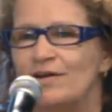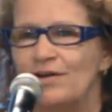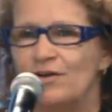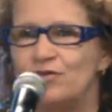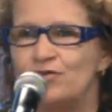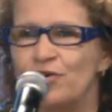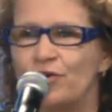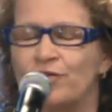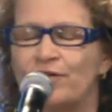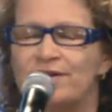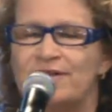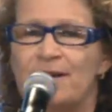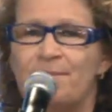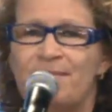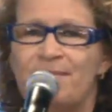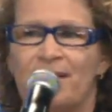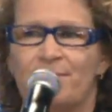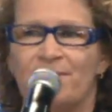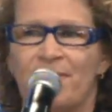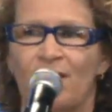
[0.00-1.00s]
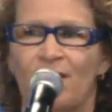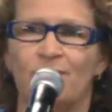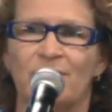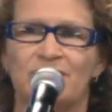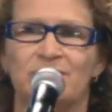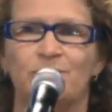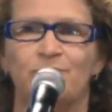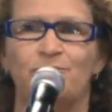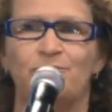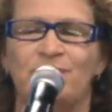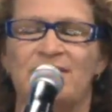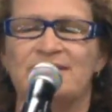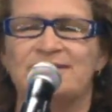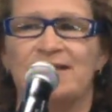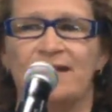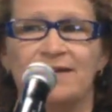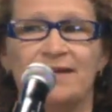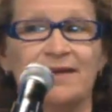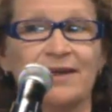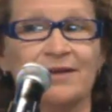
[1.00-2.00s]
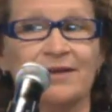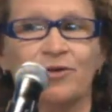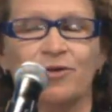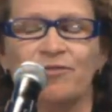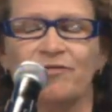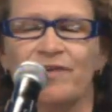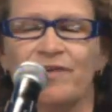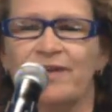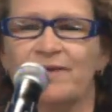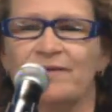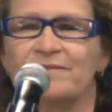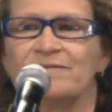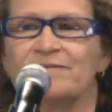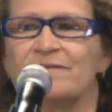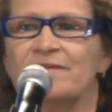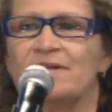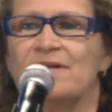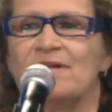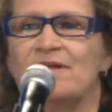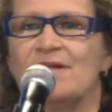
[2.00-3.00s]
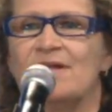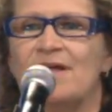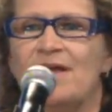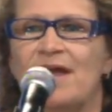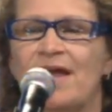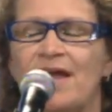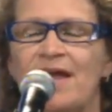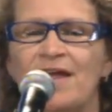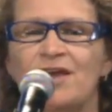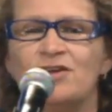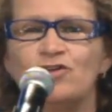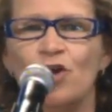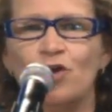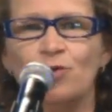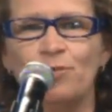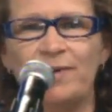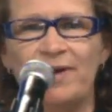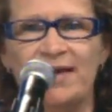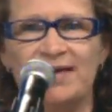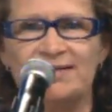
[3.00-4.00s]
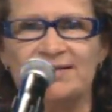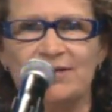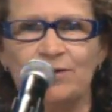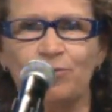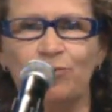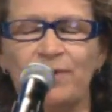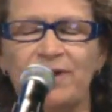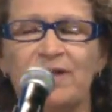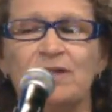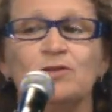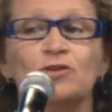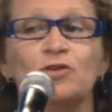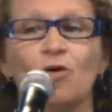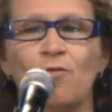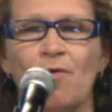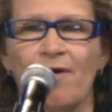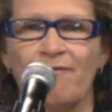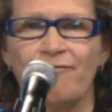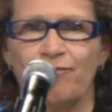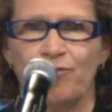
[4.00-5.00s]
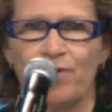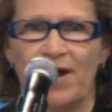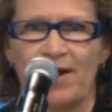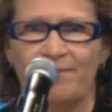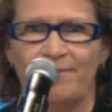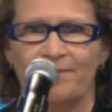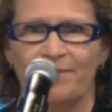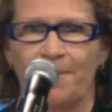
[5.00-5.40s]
Je connais Madame Marois depuis les années 80 et je lui ai dit oui trois fois.